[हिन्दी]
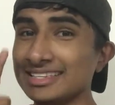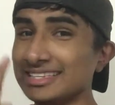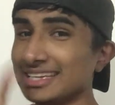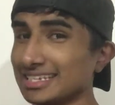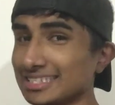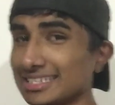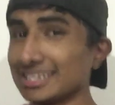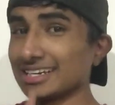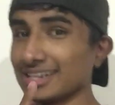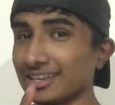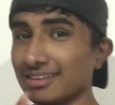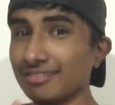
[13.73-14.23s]

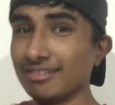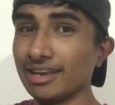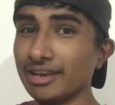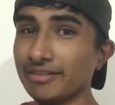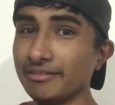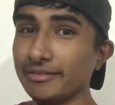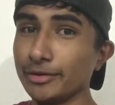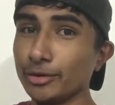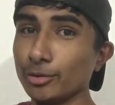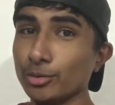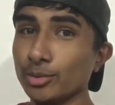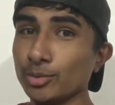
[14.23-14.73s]
जैसे कल वाले
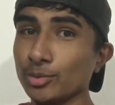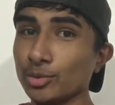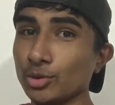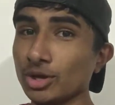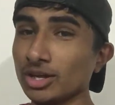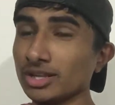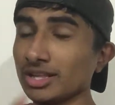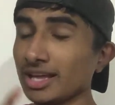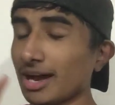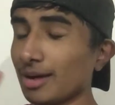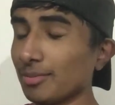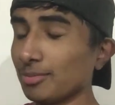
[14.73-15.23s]
वीडियो में
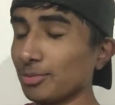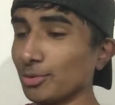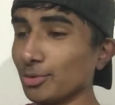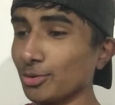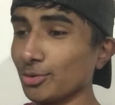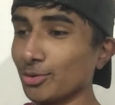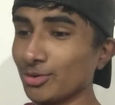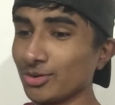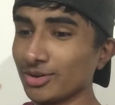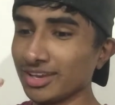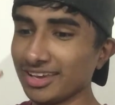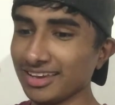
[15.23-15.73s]
बोला था आप लोग
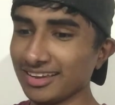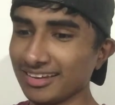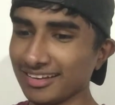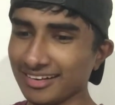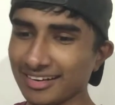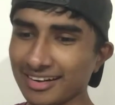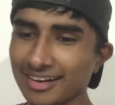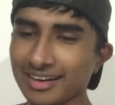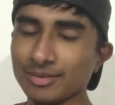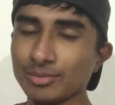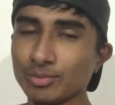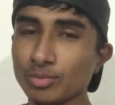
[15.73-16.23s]
को कि
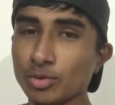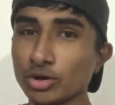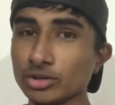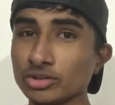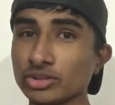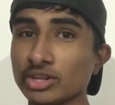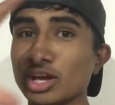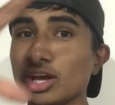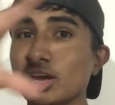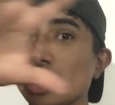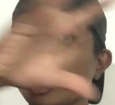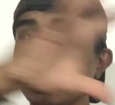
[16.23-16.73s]
हाँ
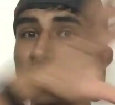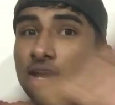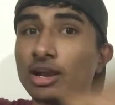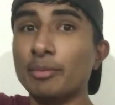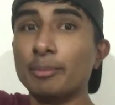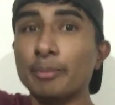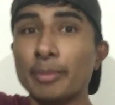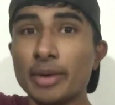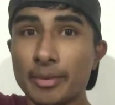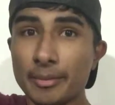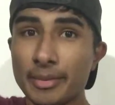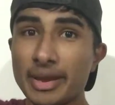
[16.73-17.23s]
बहुत
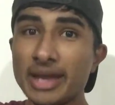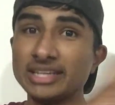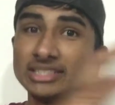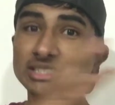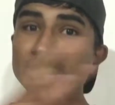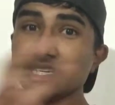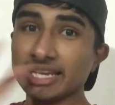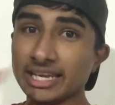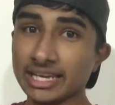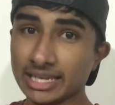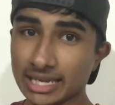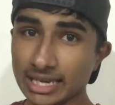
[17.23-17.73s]
लंबा
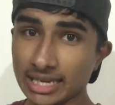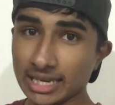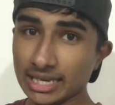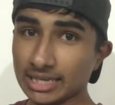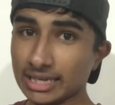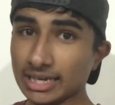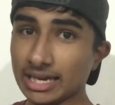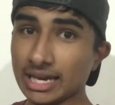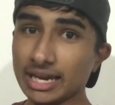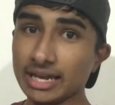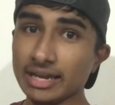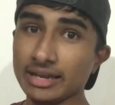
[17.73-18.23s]
मैच एक खेल
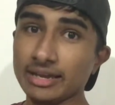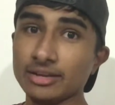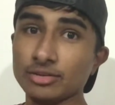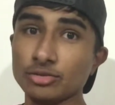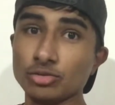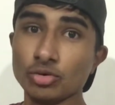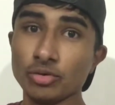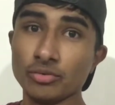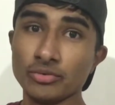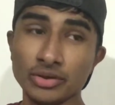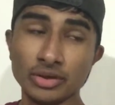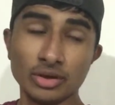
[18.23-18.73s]
के आए हैं
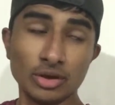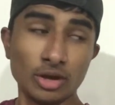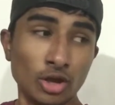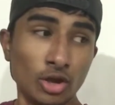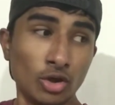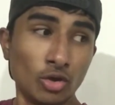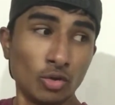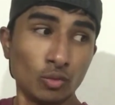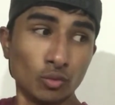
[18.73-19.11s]
तो फिर